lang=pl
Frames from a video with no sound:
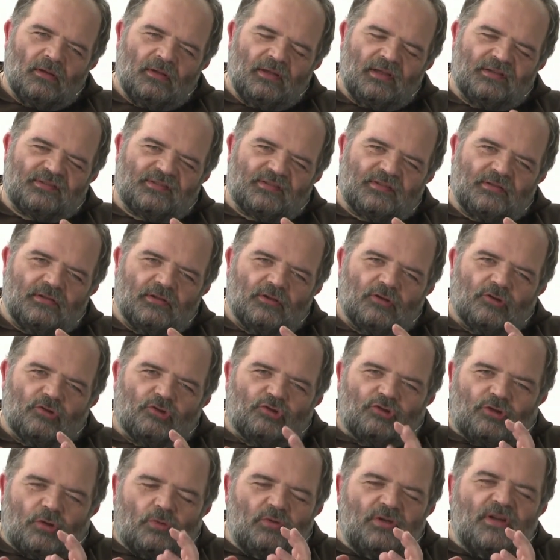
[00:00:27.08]
jest
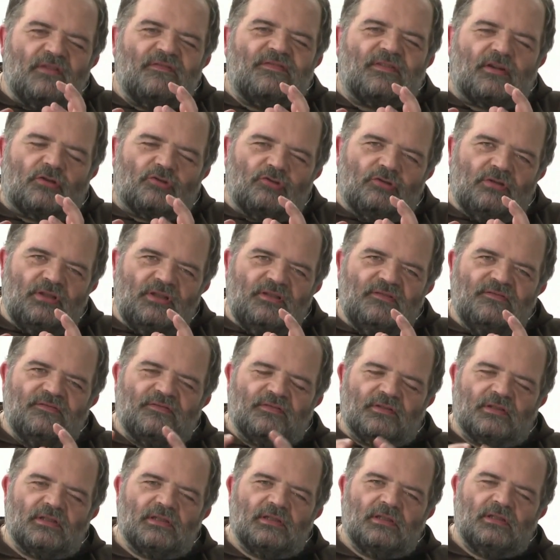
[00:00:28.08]
szczególnie
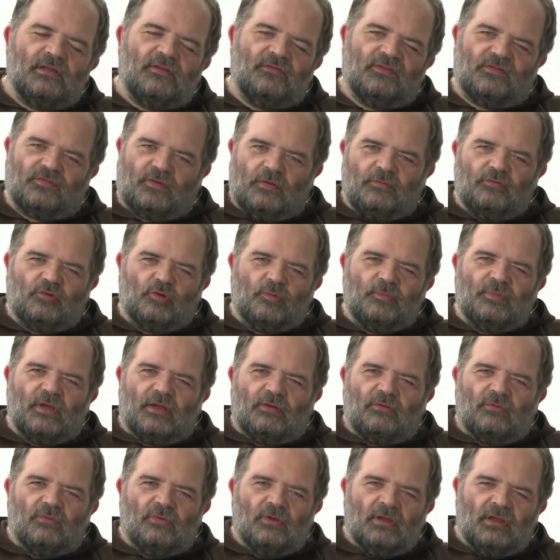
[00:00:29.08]
wrażliwy w swoim
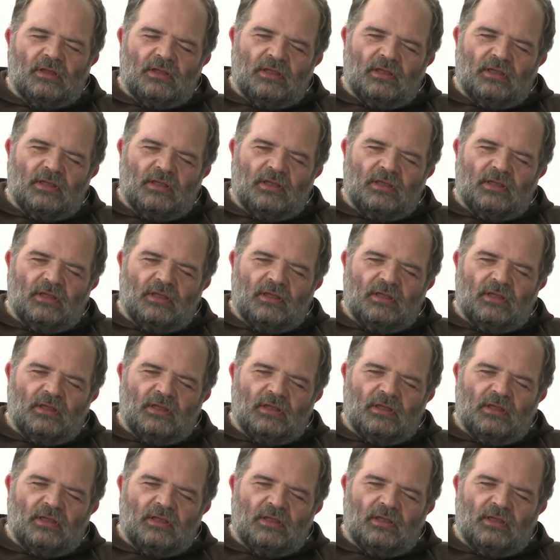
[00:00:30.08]
sumieniu.